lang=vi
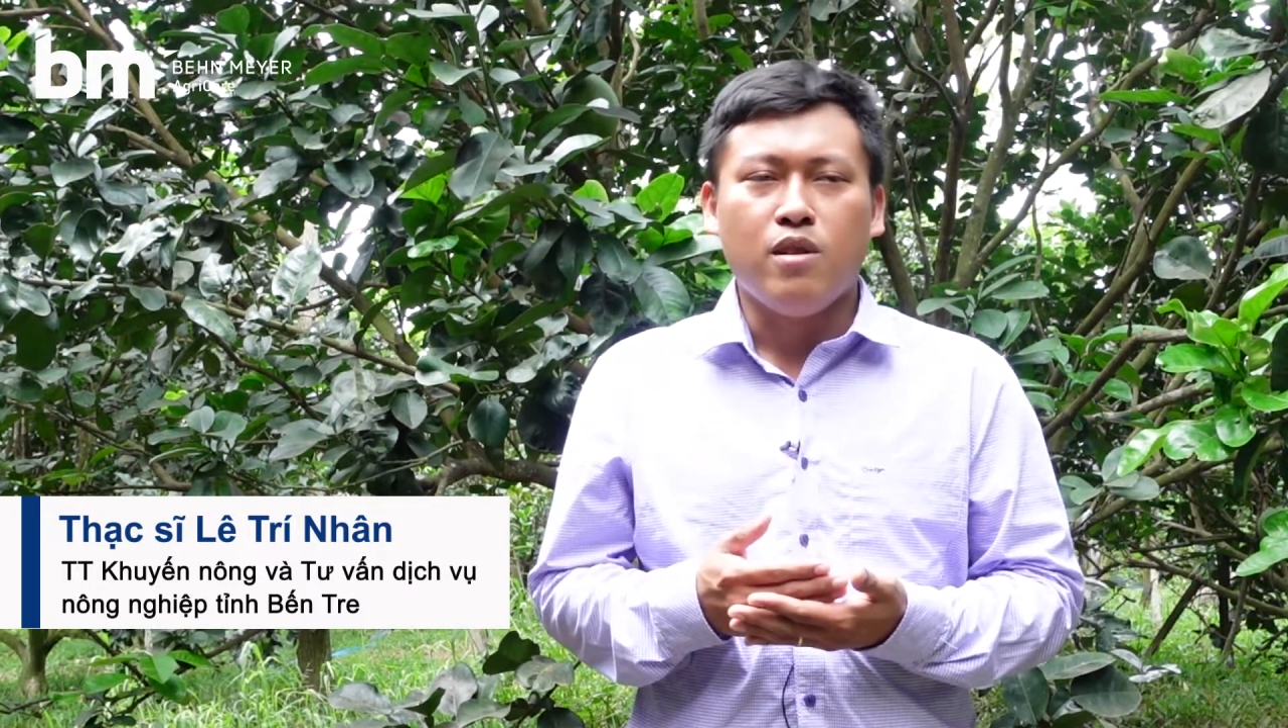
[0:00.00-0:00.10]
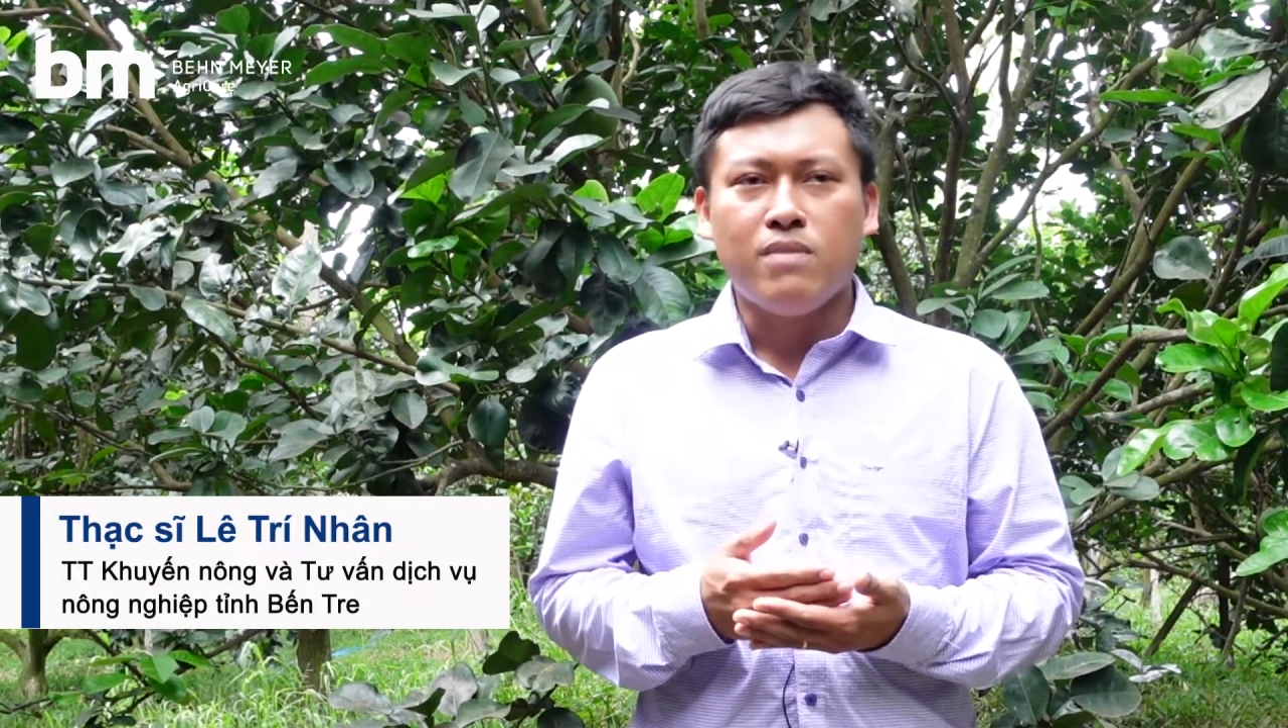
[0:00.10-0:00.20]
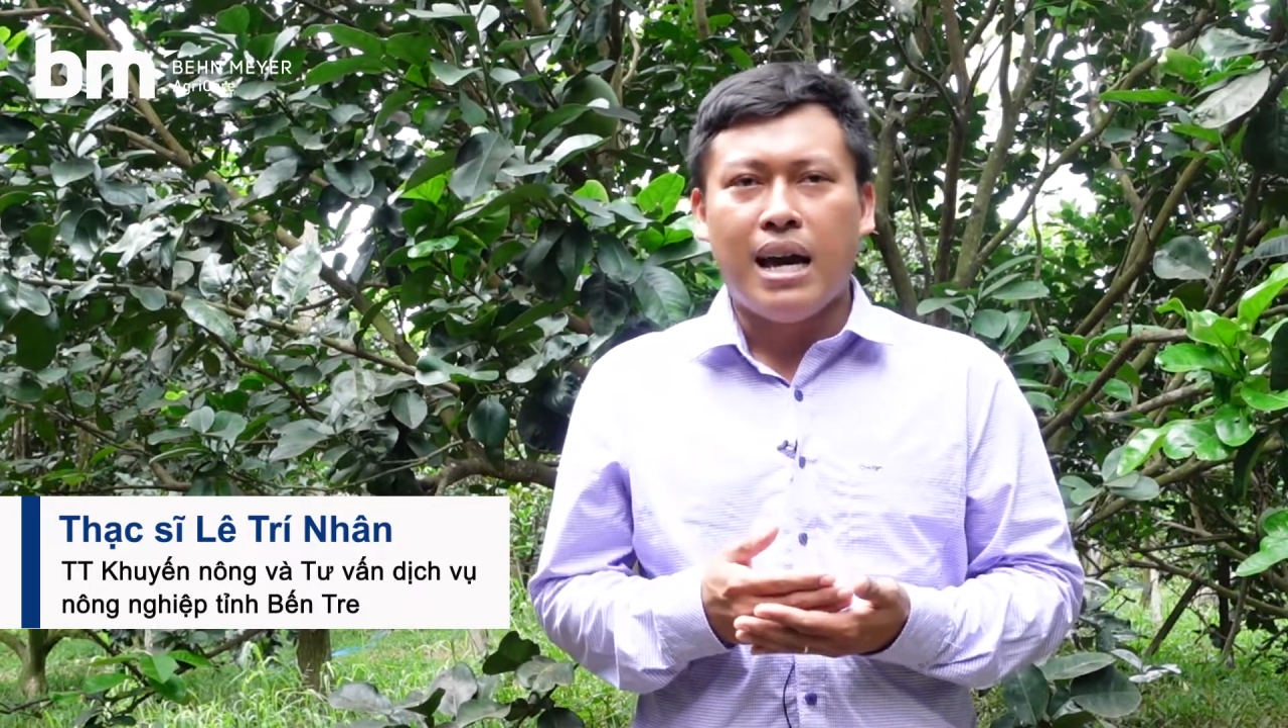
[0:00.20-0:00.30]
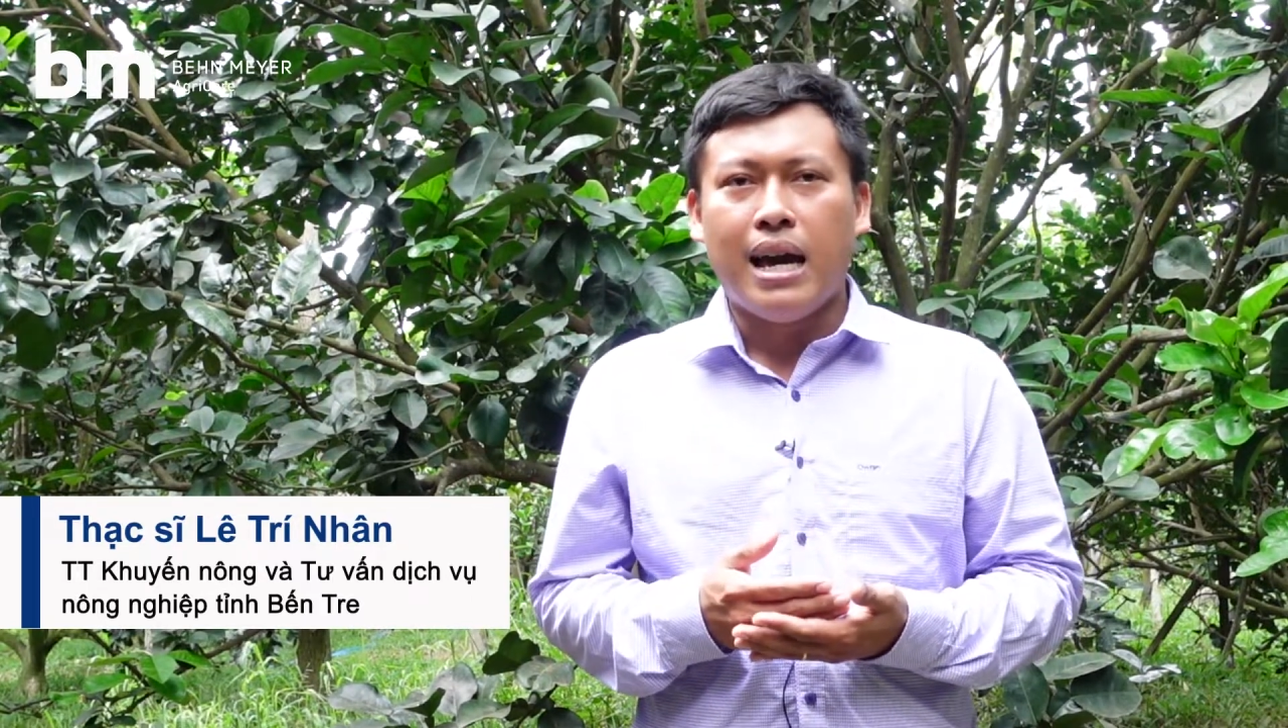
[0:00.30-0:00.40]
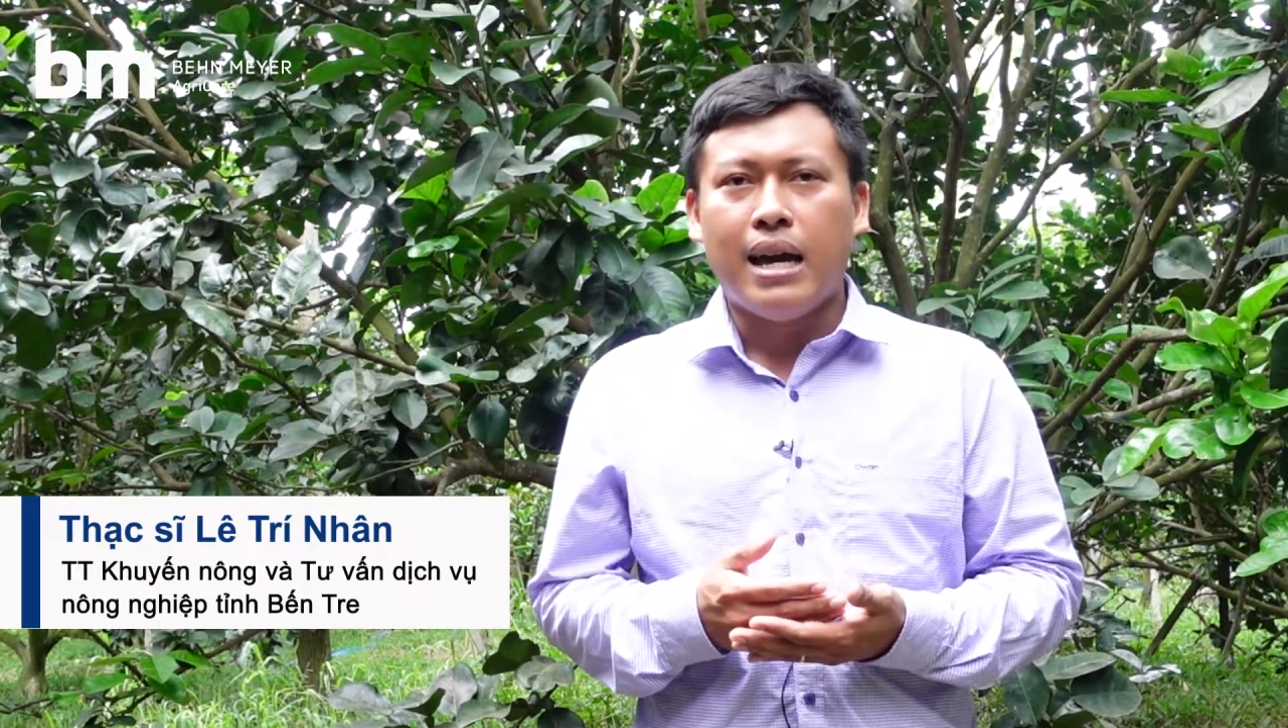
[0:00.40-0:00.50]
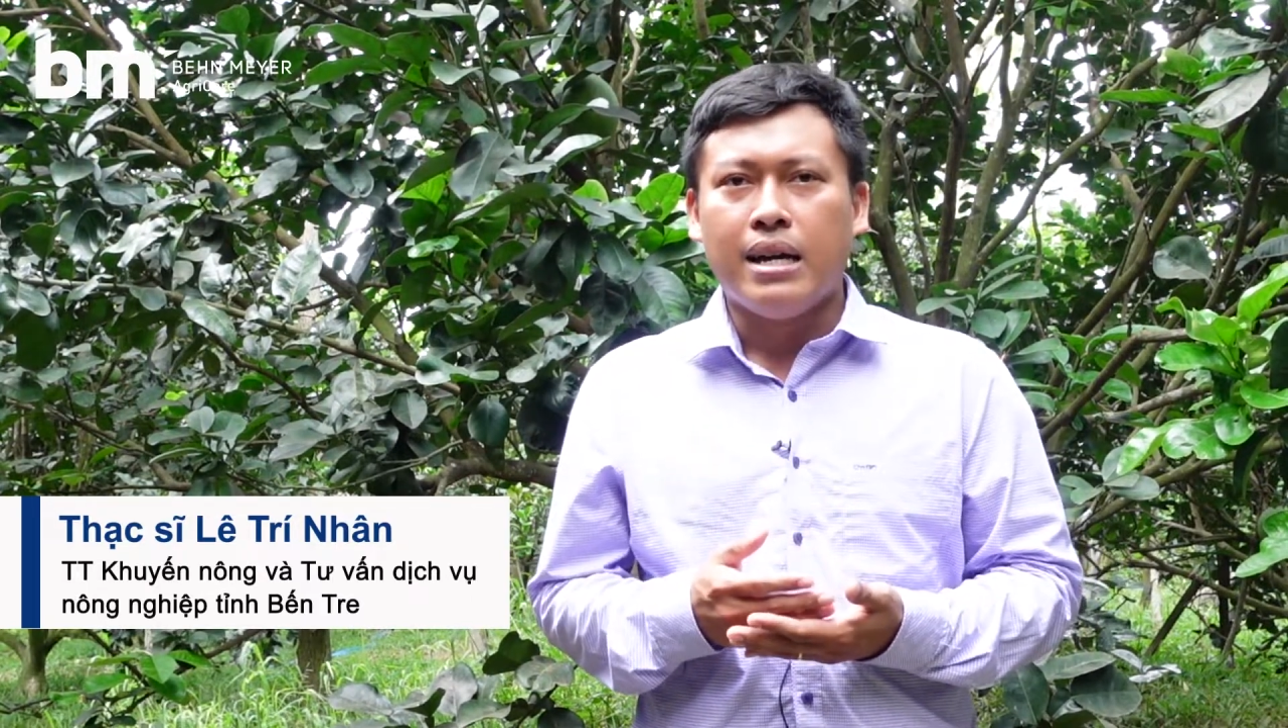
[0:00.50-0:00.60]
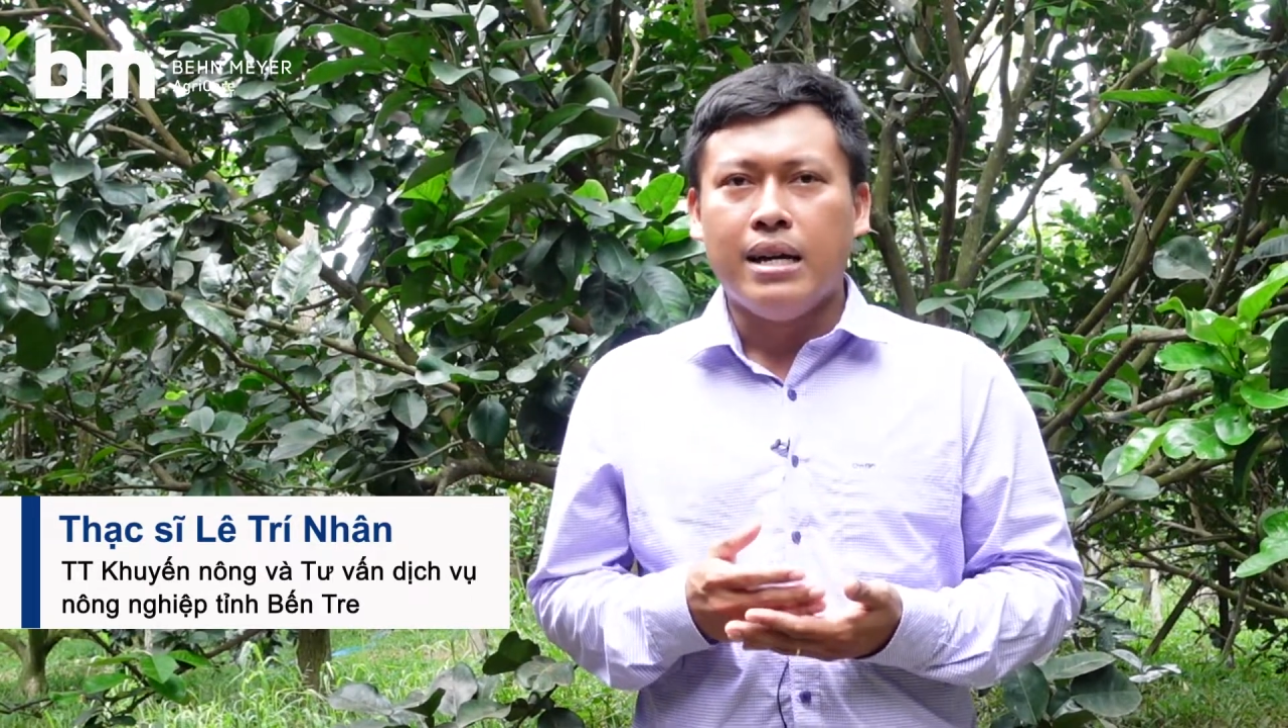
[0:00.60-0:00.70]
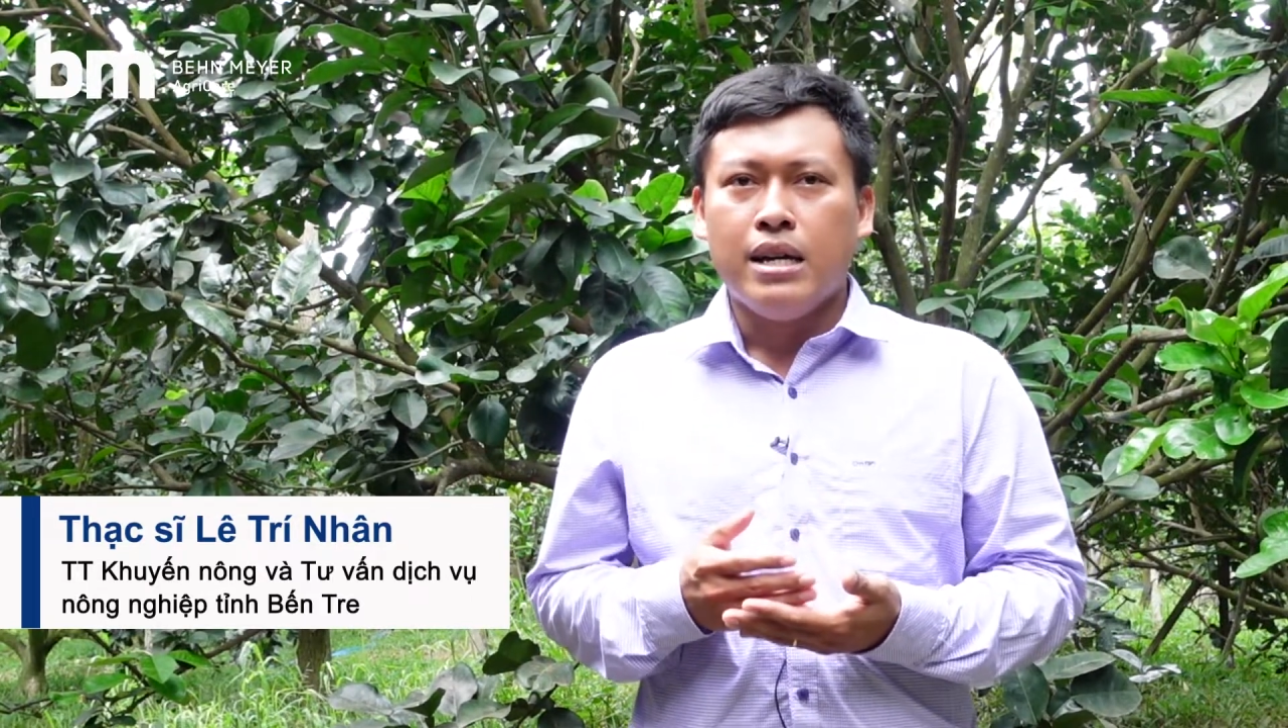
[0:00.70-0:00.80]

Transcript: chúng ta